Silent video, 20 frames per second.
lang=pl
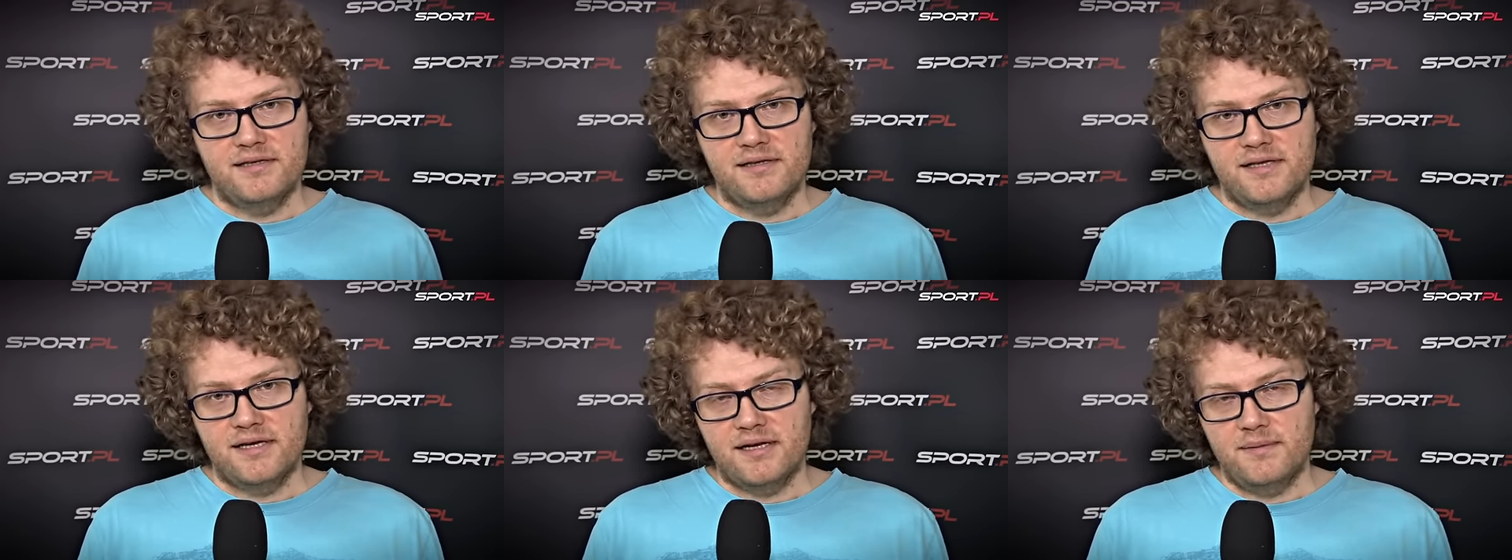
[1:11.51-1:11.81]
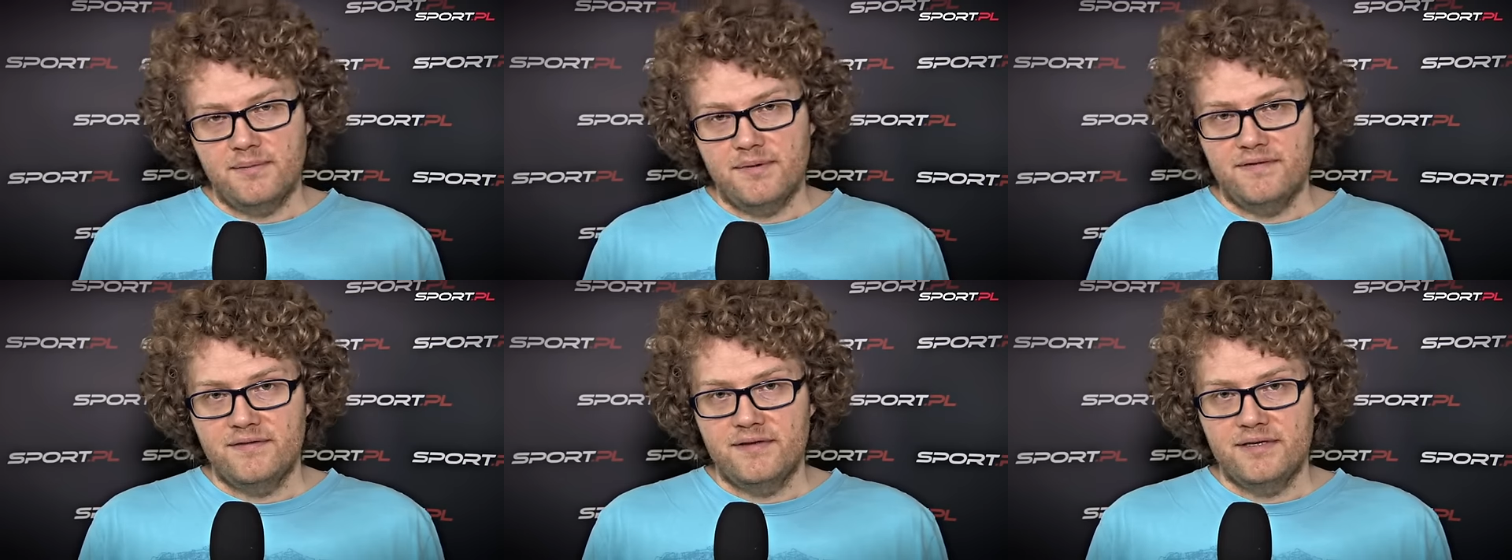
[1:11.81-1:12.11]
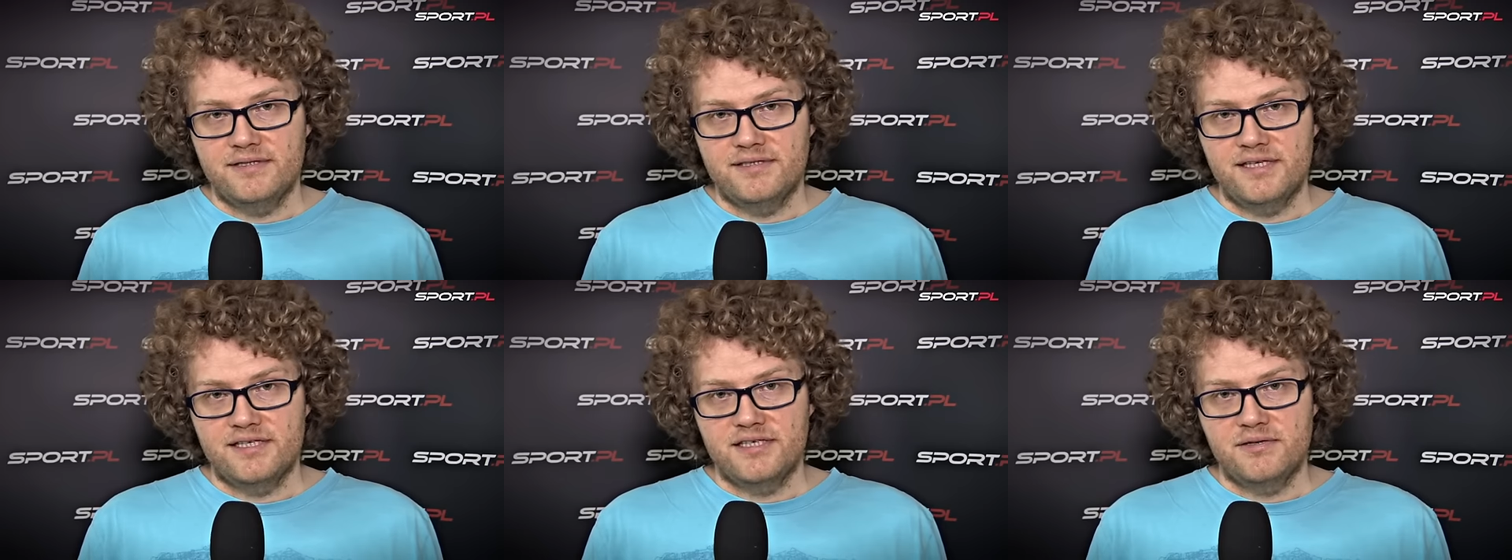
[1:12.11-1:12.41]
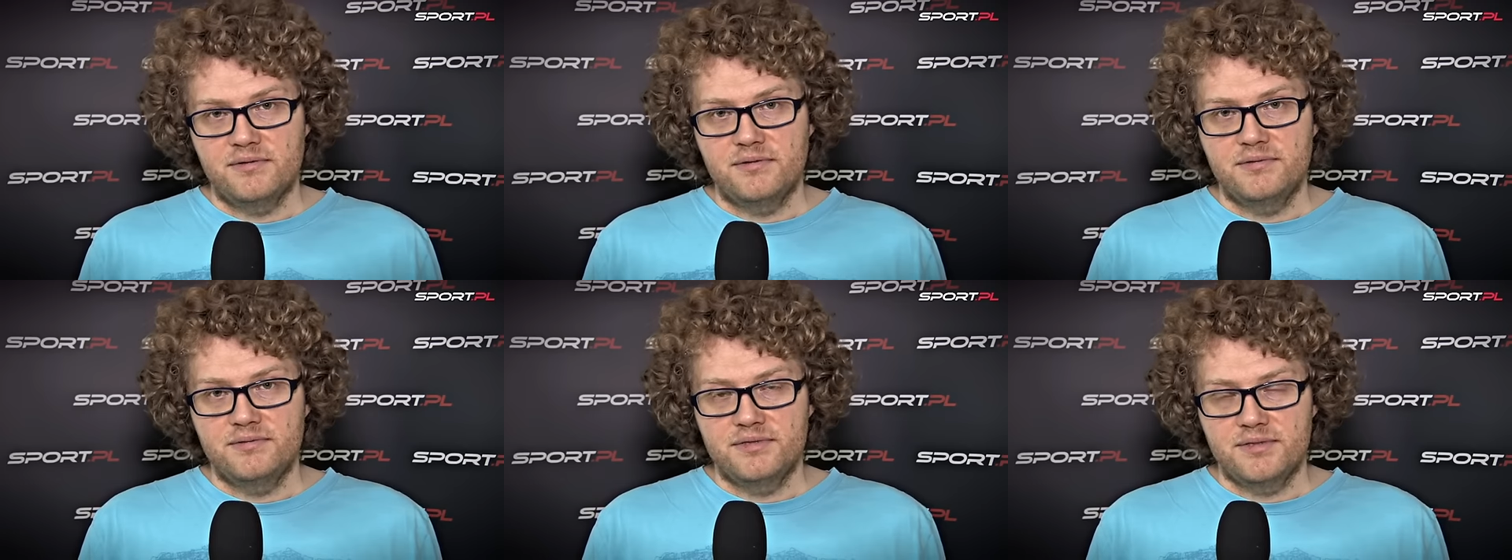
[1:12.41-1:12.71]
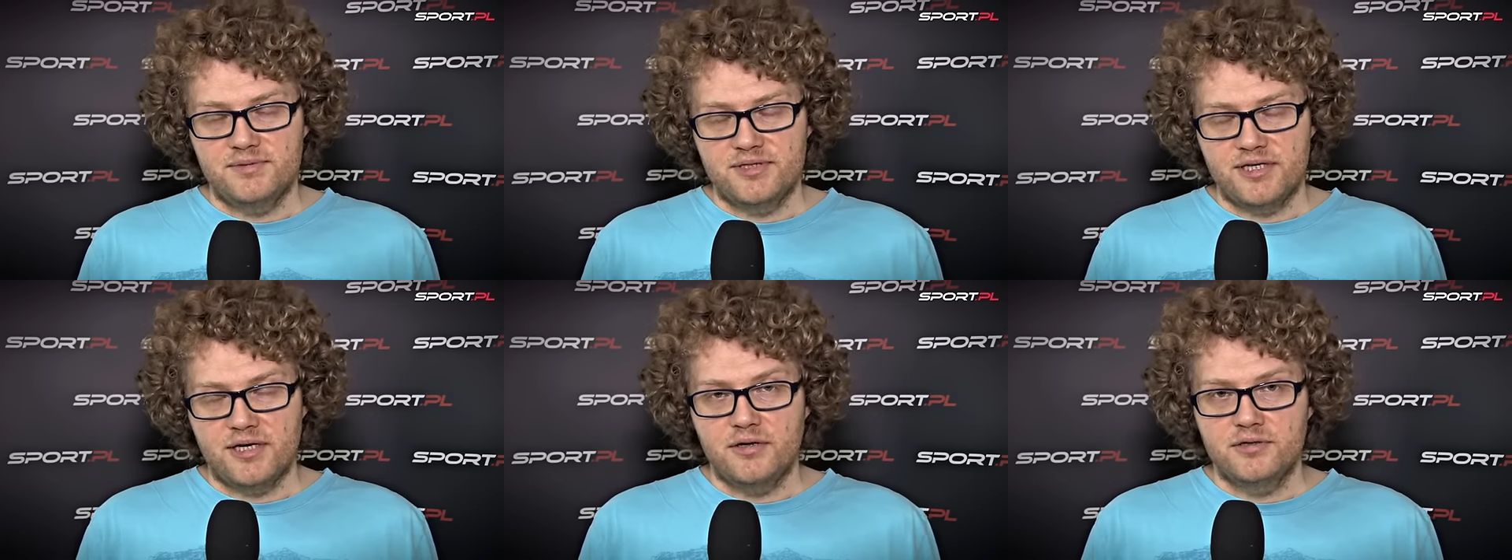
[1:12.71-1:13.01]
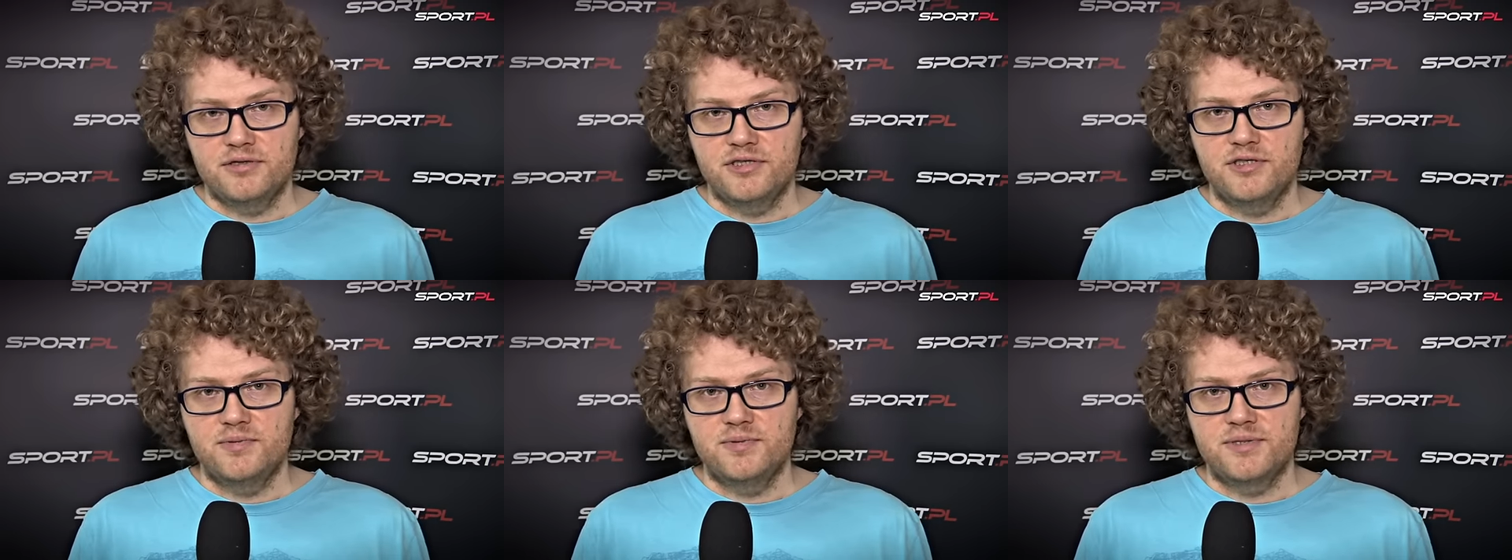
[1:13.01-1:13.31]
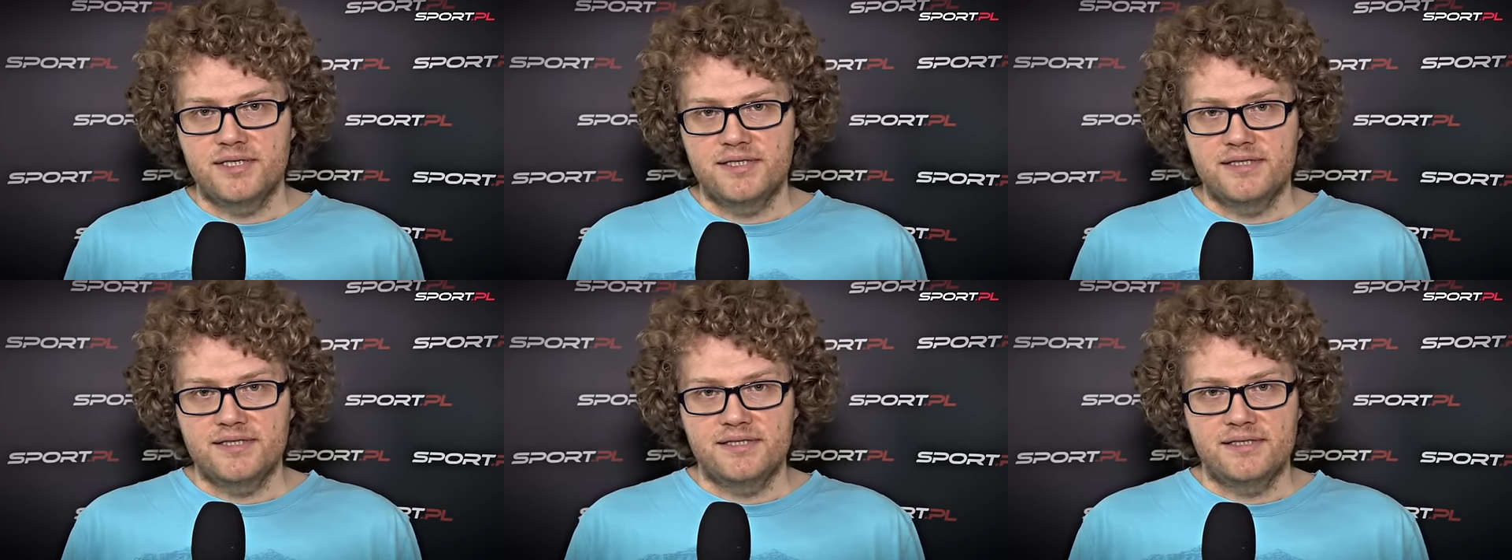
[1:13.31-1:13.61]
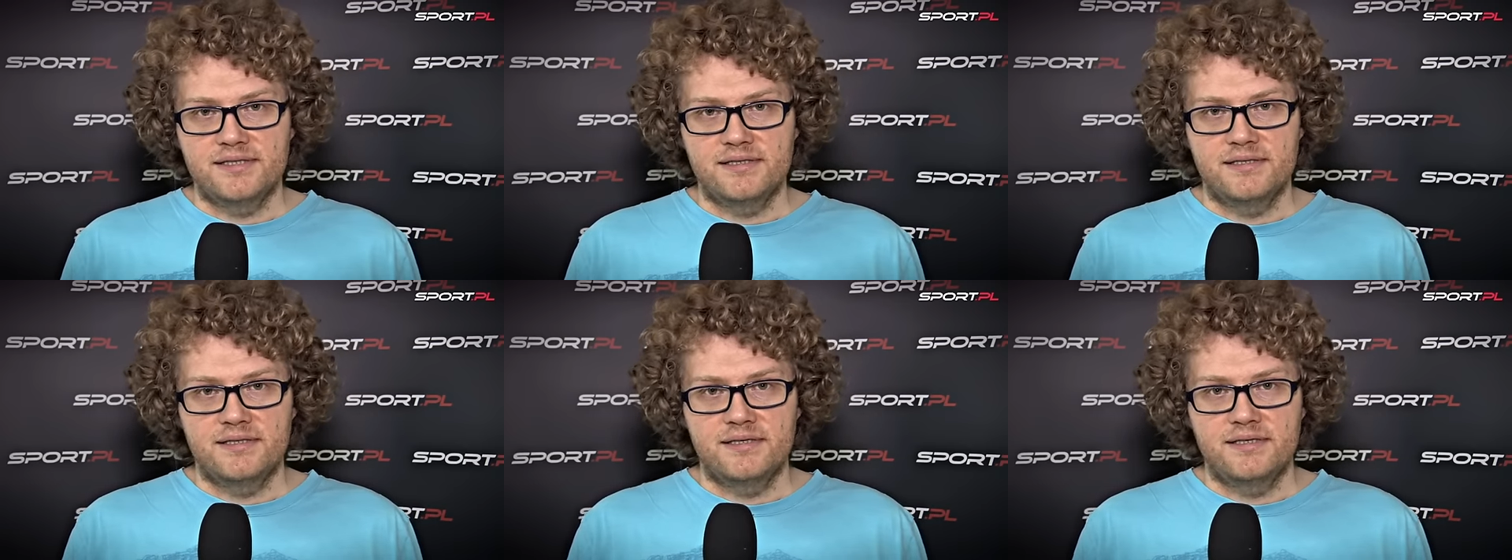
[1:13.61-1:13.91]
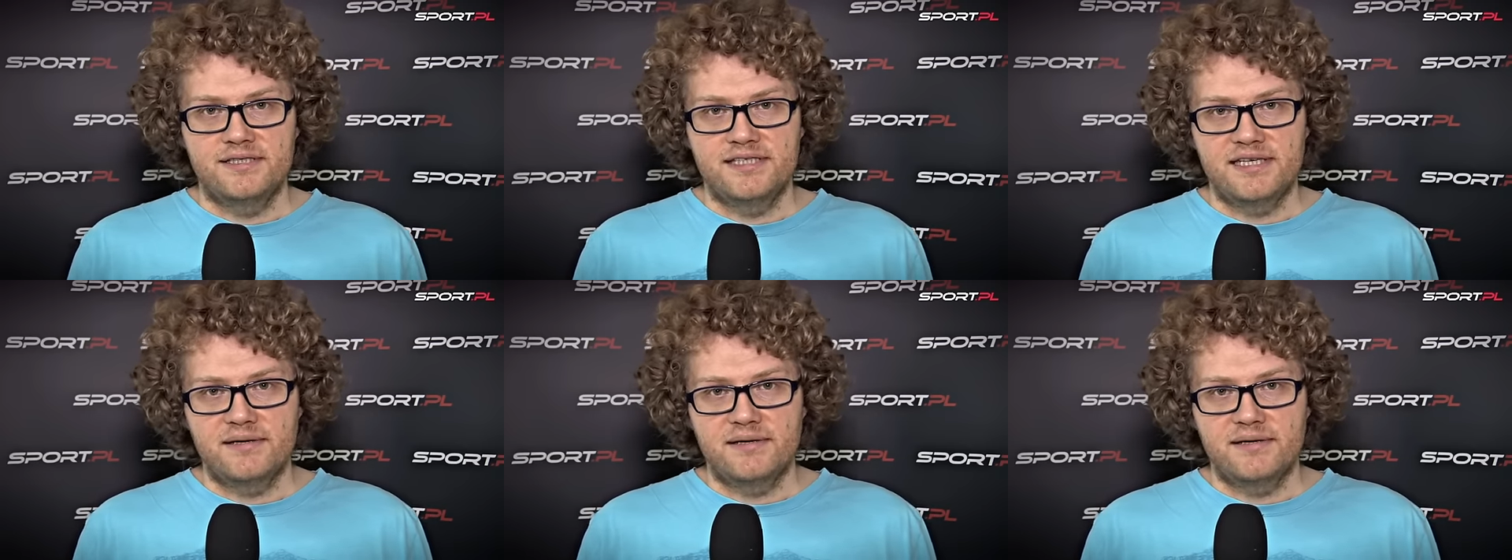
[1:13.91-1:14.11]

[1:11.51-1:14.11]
kiedy tak naprawdę zdarzało im się przechodzić przez e,